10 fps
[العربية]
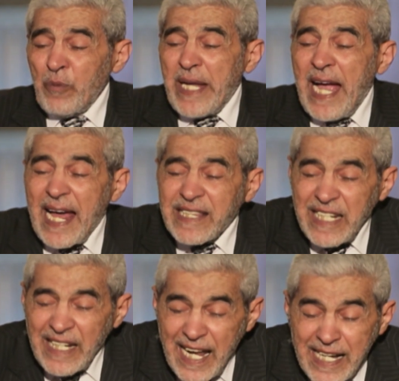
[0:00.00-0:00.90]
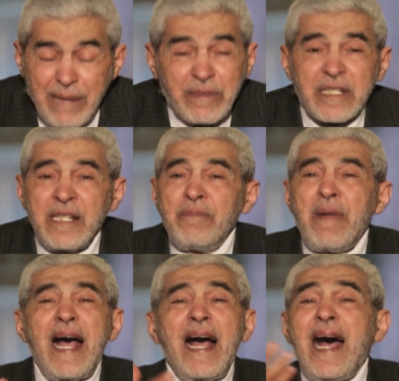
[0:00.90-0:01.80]
بهذه الأنام
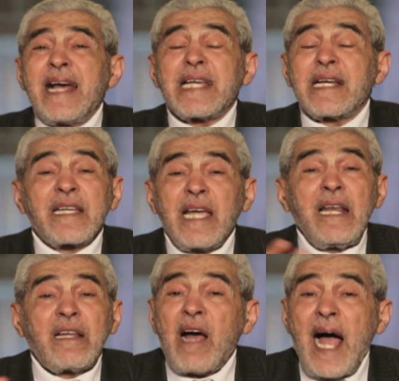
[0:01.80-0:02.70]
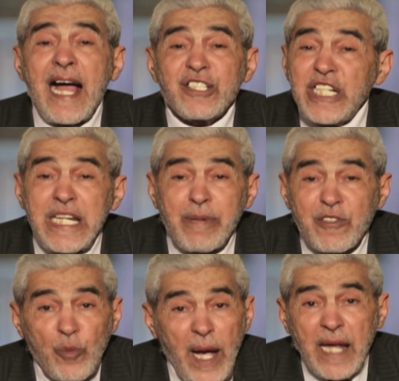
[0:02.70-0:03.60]
ما هذا خلقة
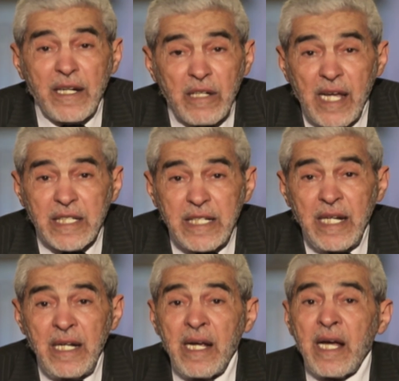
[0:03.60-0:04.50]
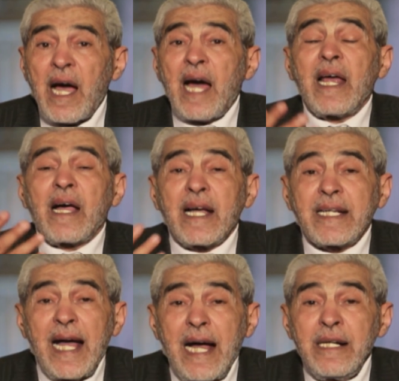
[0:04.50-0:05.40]
عجيبة سبحان الله العظيم
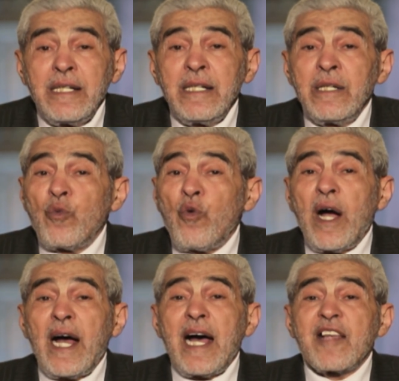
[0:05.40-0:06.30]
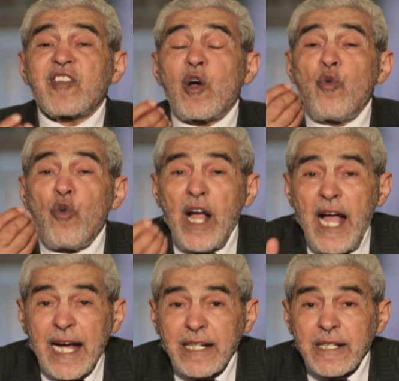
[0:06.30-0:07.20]
خلقك
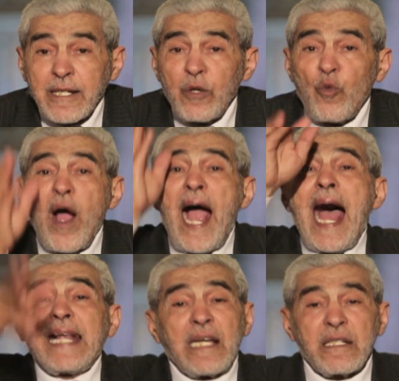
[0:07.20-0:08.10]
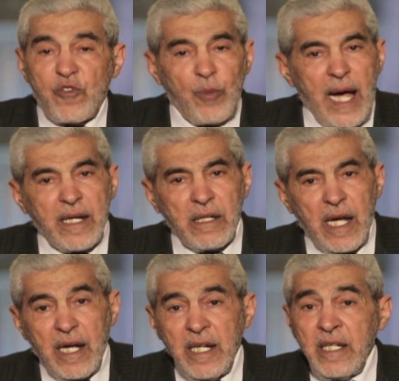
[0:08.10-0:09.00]
وسواك وعد سبحان
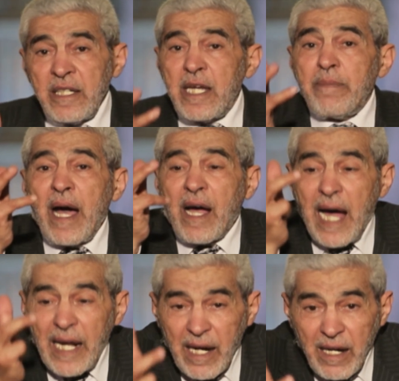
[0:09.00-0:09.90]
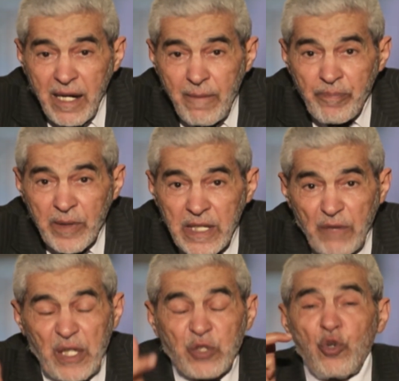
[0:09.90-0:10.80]
الله يبقى خلق
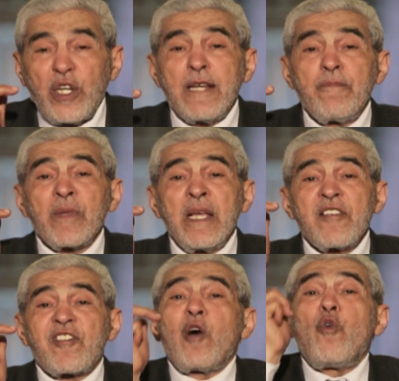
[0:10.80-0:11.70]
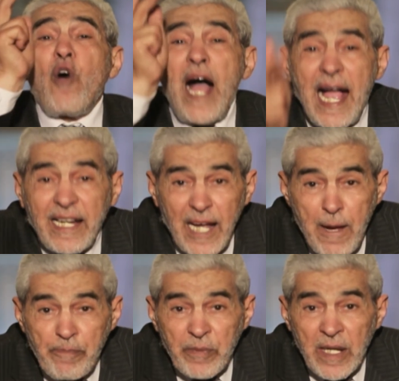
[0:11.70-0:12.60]
تفضلا سواك